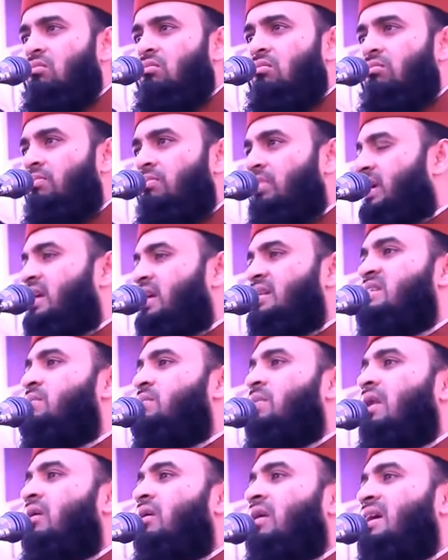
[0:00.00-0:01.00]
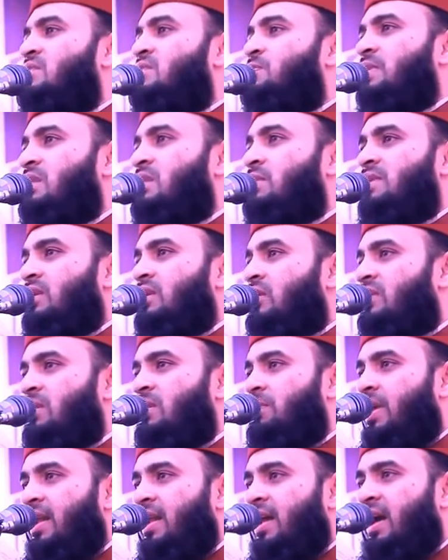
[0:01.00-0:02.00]
বিয়ের চেয়ে ভালো কাজ পৃথিবীতে হতে
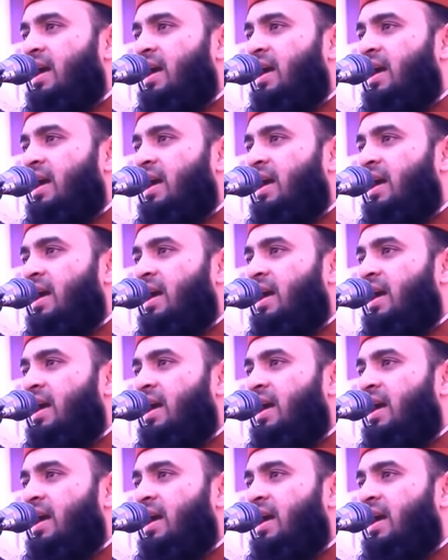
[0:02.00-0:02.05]
পারে